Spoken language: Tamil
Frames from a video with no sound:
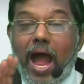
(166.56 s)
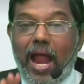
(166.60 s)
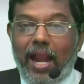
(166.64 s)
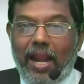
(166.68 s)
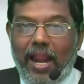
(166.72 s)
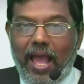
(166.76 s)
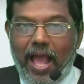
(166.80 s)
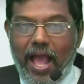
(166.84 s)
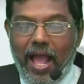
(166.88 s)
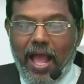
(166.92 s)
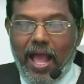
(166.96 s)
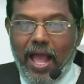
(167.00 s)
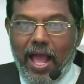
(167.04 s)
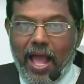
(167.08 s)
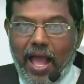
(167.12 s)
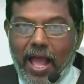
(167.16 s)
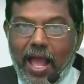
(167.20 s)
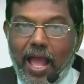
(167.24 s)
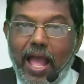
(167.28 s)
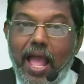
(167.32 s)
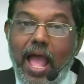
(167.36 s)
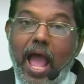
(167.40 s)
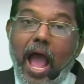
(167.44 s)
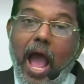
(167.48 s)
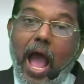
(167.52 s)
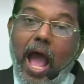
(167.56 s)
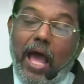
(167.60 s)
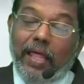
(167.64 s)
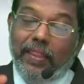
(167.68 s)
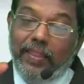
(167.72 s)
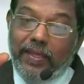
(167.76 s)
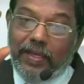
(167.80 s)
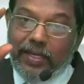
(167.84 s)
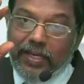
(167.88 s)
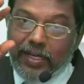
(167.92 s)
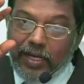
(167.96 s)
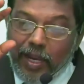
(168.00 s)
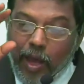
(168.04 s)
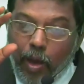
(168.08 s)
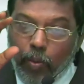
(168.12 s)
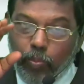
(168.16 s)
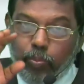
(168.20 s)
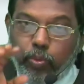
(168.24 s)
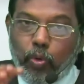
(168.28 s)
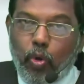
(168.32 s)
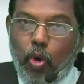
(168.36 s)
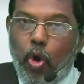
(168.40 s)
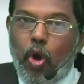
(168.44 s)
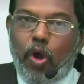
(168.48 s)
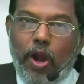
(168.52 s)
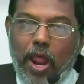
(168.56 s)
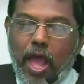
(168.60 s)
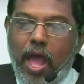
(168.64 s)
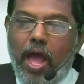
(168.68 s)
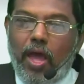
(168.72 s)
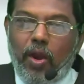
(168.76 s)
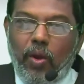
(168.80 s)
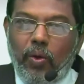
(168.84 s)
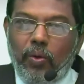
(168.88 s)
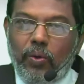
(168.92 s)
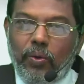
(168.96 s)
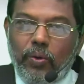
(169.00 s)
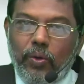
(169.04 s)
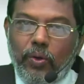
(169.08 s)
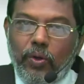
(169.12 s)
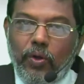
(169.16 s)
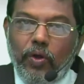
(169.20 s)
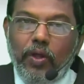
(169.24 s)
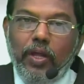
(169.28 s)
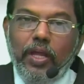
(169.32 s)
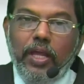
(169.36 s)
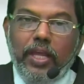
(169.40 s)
ஆனால் அதுக்கு நான் போனாலும்